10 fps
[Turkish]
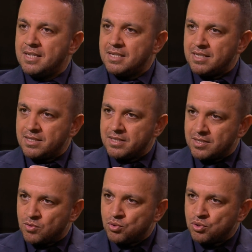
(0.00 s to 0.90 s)
e,
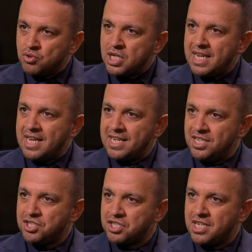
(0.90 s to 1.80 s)
düşünceyle
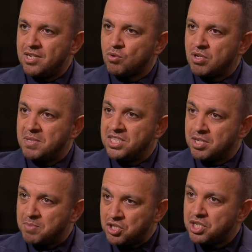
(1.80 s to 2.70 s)
ilişkili
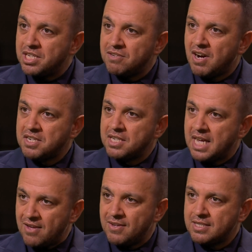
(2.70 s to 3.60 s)
olabilecek bir şiiri var.
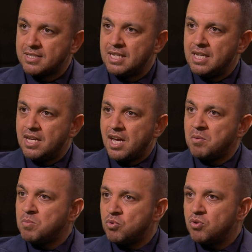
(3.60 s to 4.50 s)
Evet
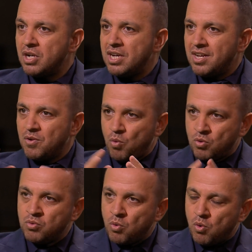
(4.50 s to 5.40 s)
ama bu
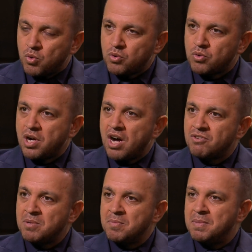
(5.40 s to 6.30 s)
onu o
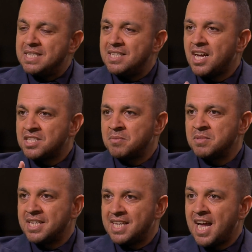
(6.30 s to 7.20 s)
kavramı bildiği
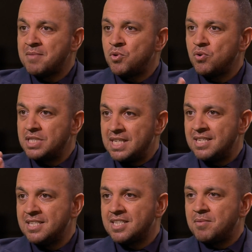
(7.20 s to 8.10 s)
anlamına gelmiyor.
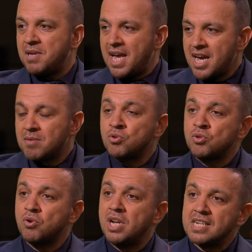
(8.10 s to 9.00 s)
Dediğiniz gibi eğer
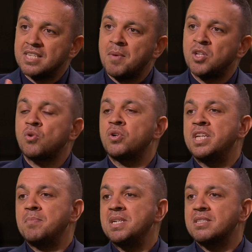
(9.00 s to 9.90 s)
bunu söylersem
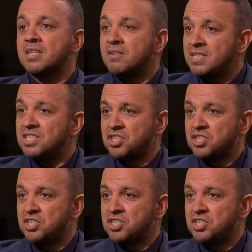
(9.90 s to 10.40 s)
anakronik bir tavır